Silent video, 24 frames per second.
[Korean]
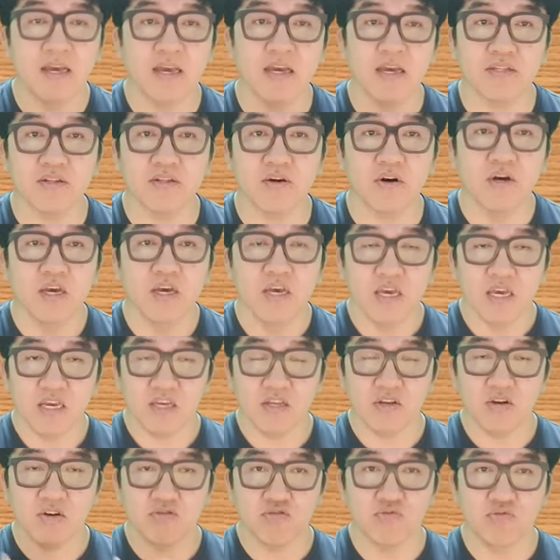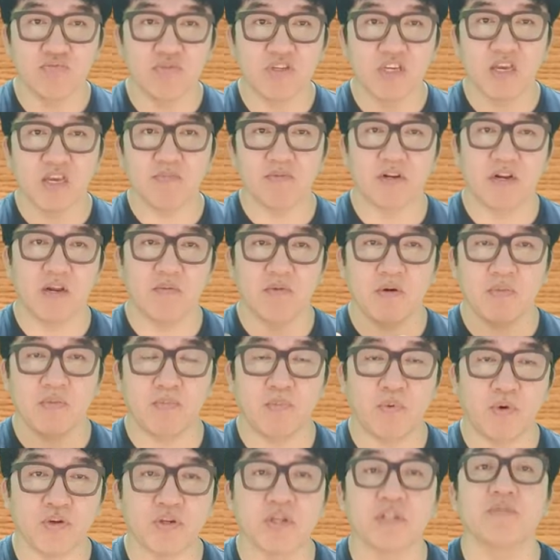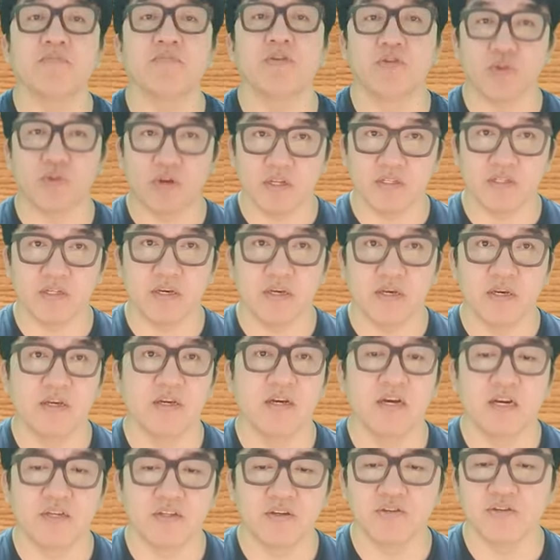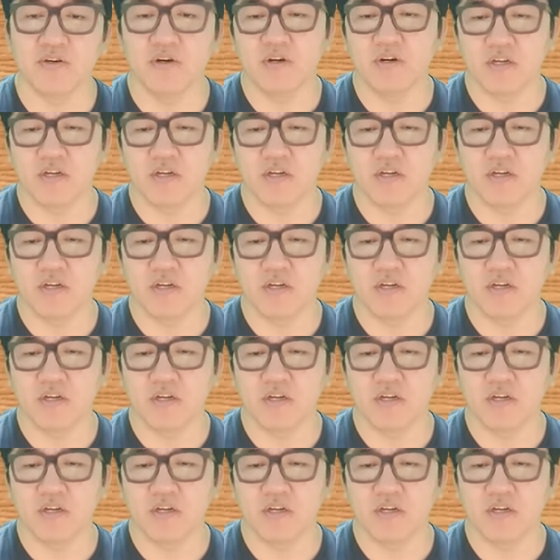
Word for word: 해서 이런 움직임들을 한번 보셨으면 좋겠어요. 아셨죠?